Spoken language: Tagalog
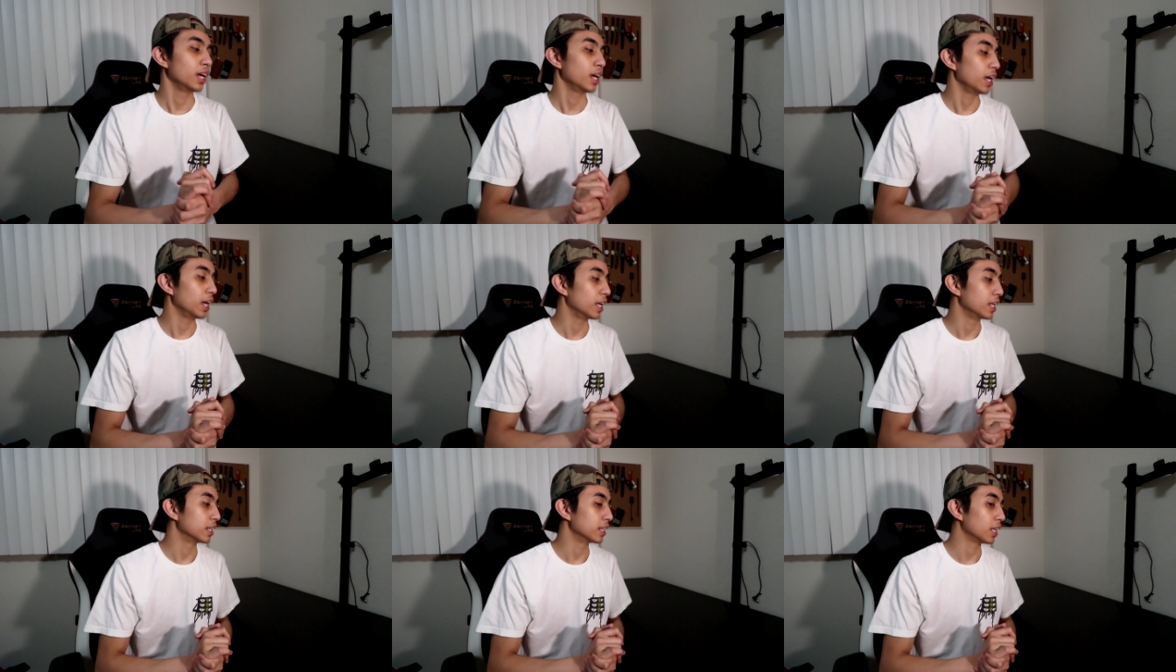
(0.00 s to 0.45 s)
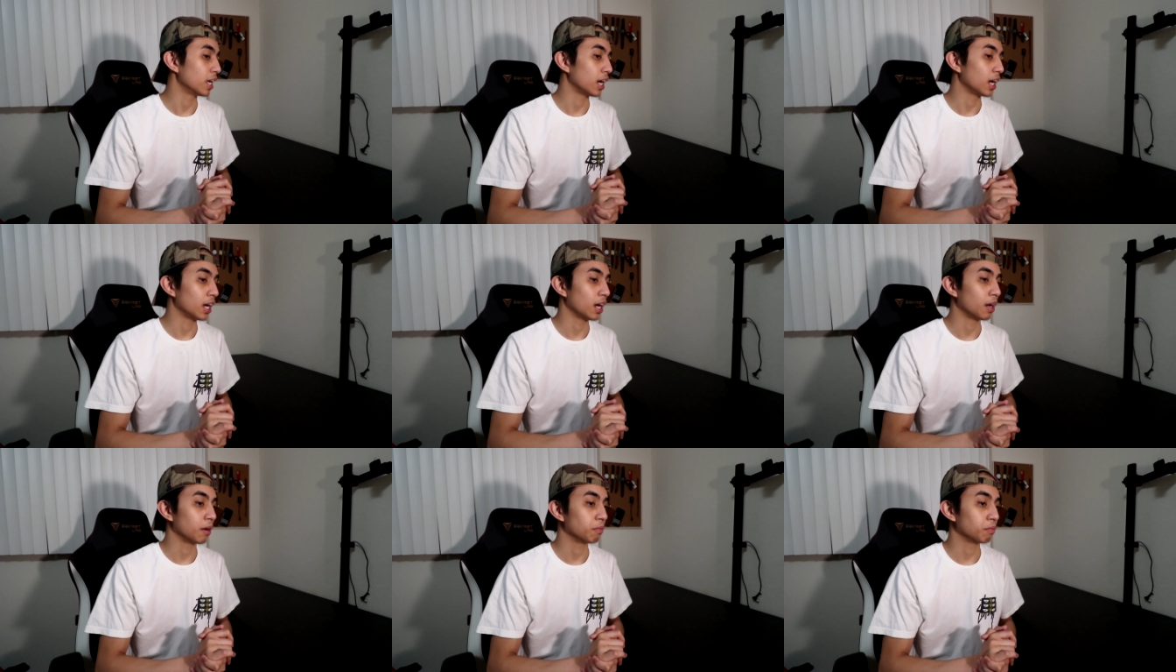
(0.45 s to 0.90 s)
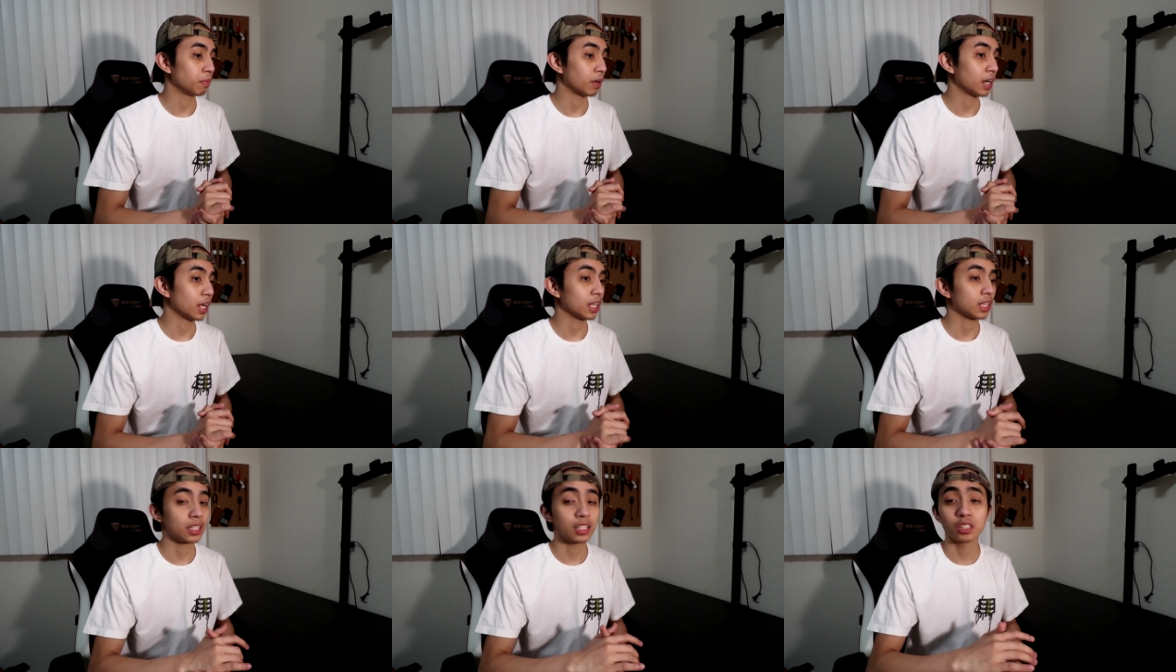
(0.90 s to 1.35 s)
And uh,
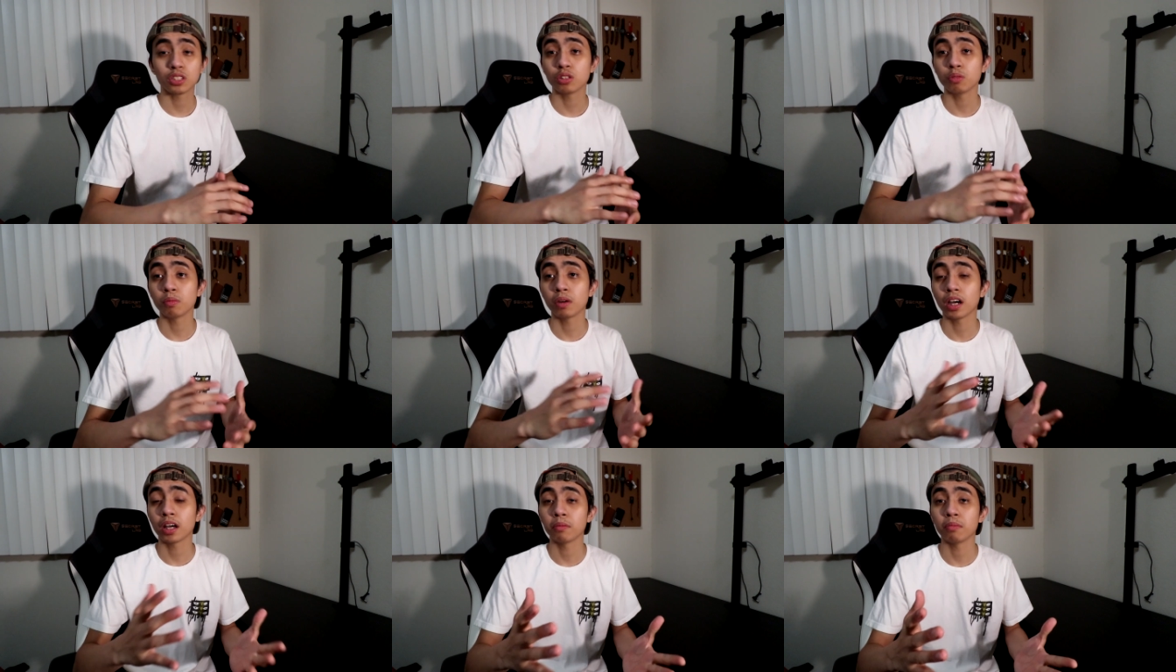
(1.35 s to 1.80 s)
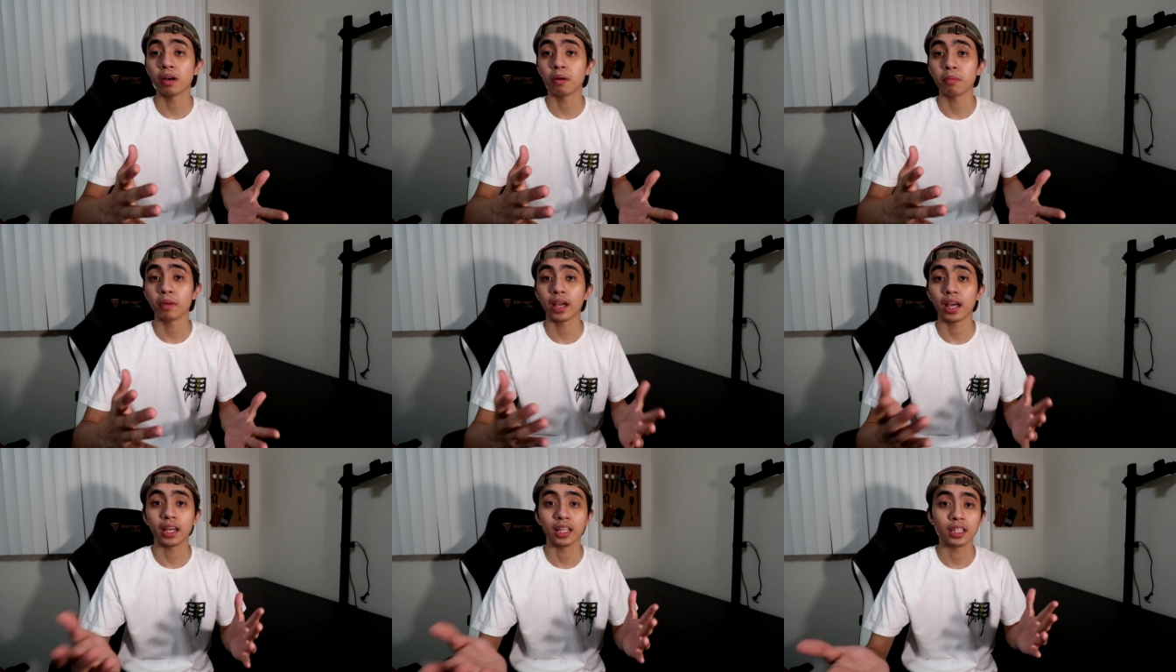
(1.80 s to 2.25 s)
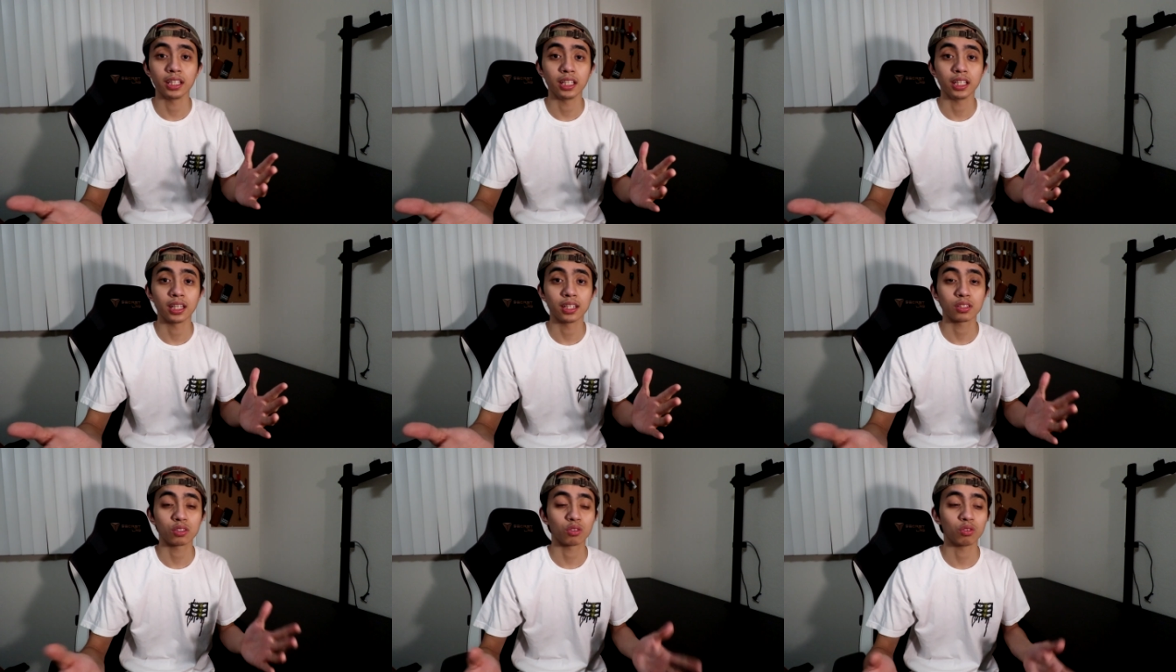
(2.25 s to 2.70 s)
para at least yung mga iba may
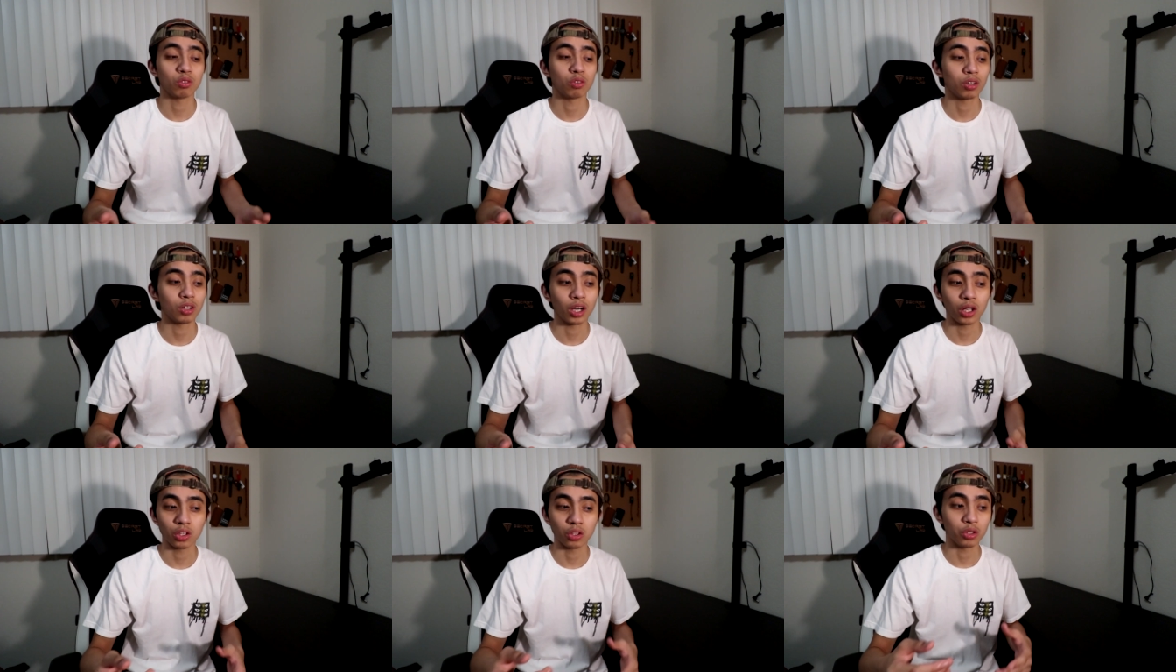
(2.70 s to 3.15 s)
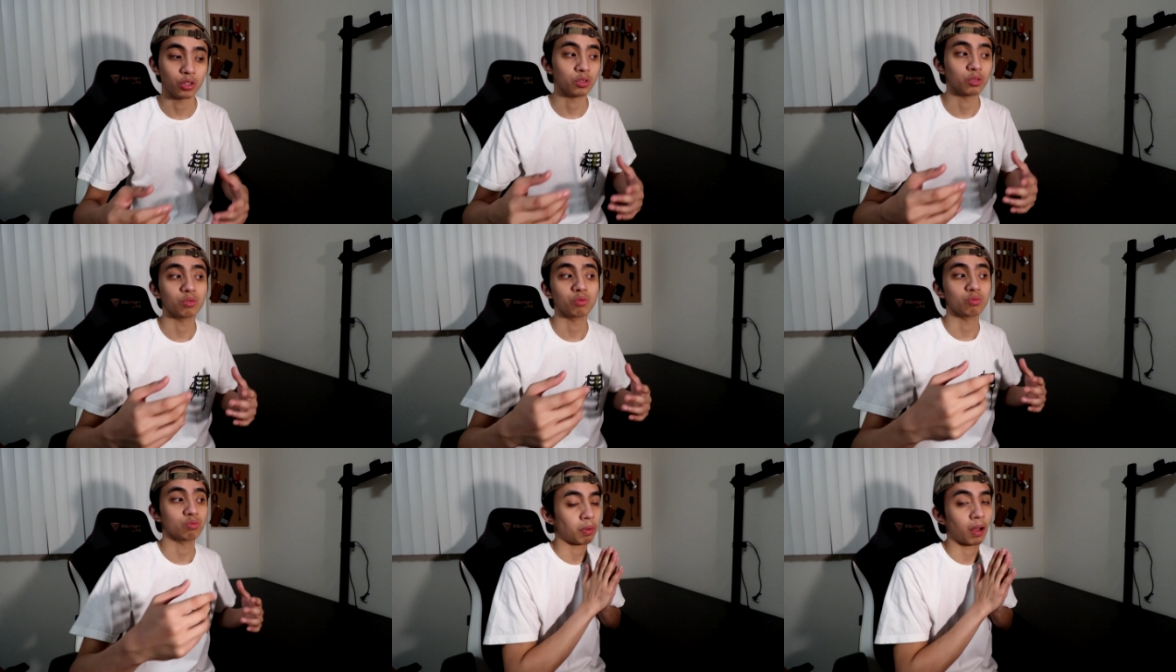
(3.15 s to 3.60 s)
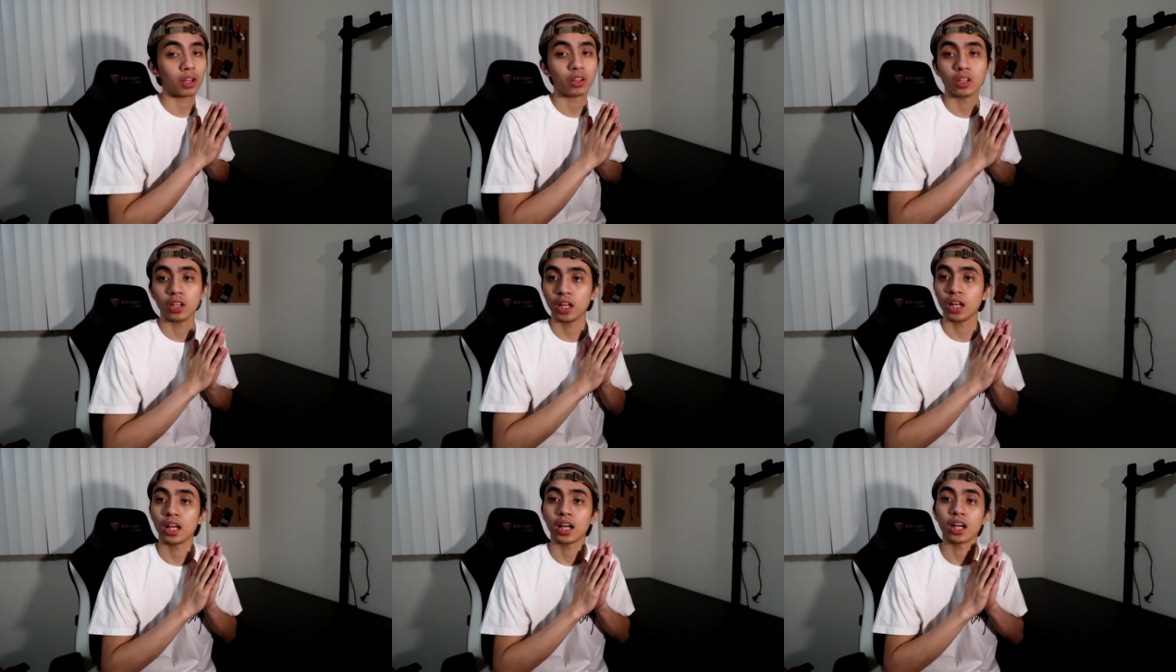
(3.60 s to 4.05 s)
ideas kung ano yung plano
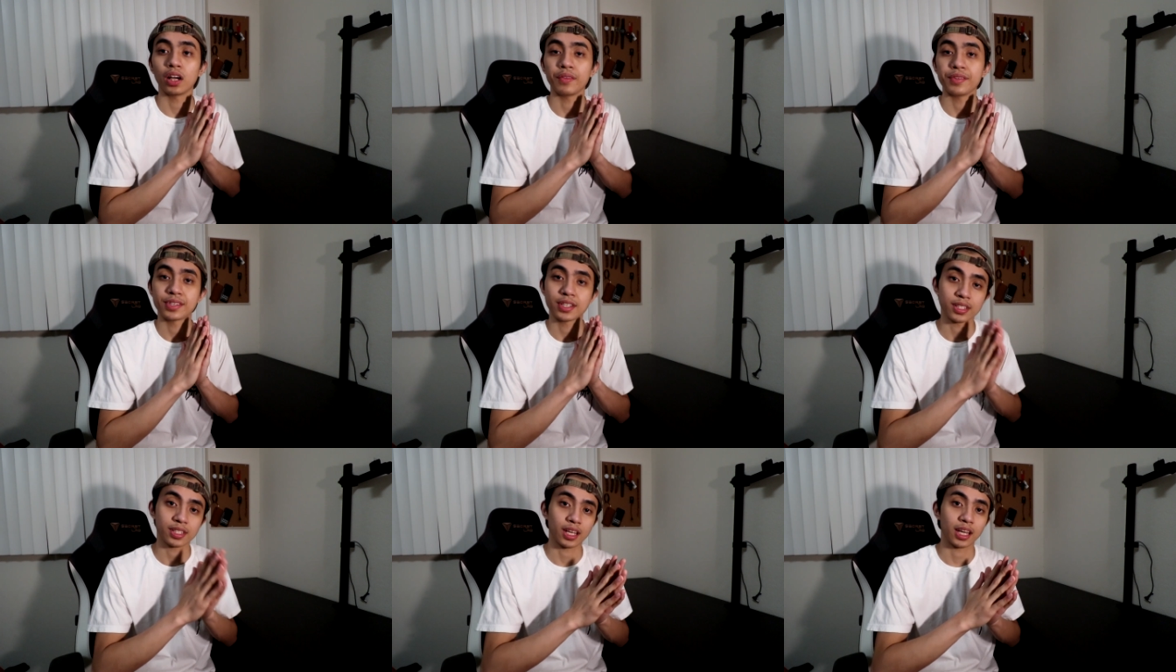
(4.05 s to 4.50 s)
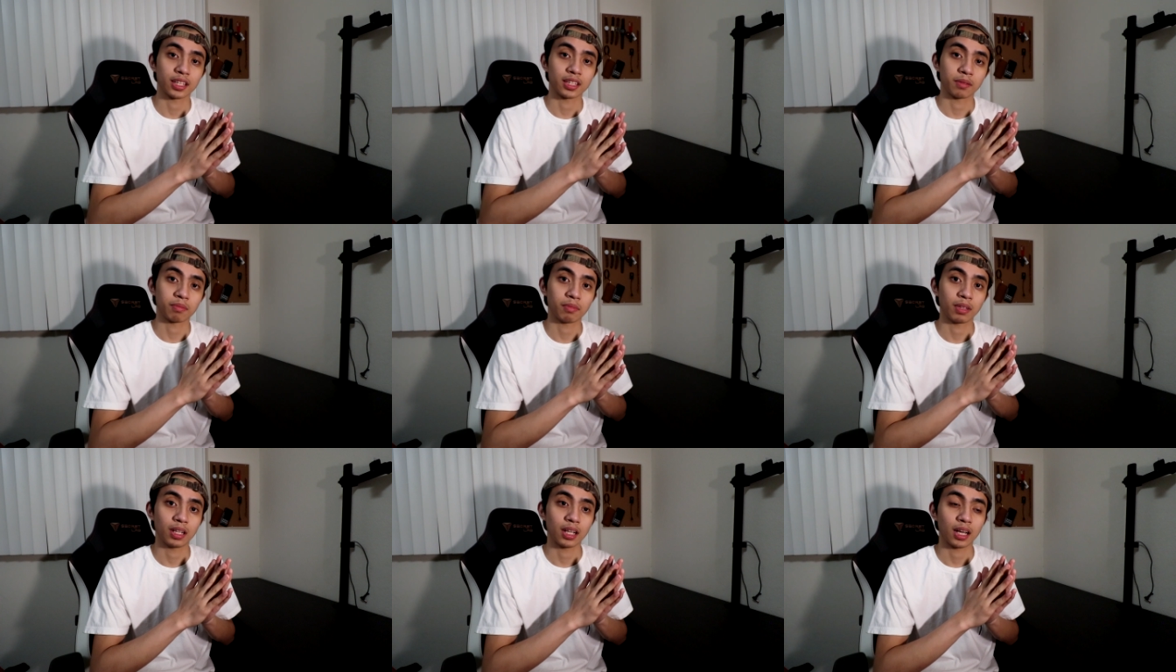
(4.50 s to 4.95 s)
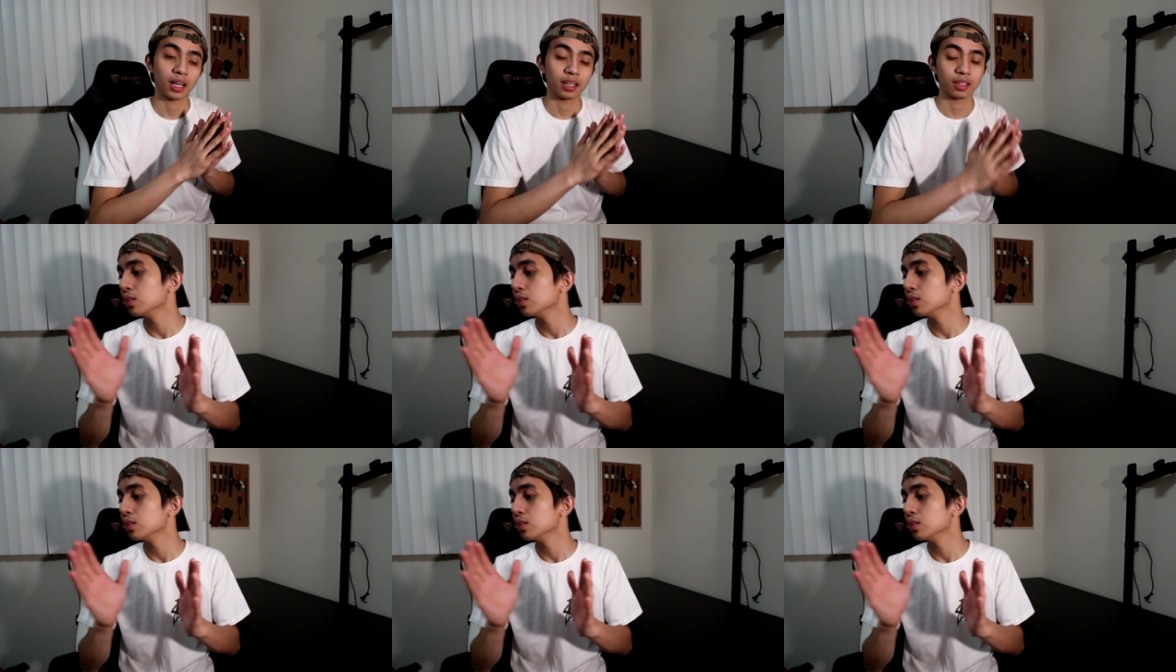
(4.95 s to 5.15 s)
nilang gawin sa setup nila.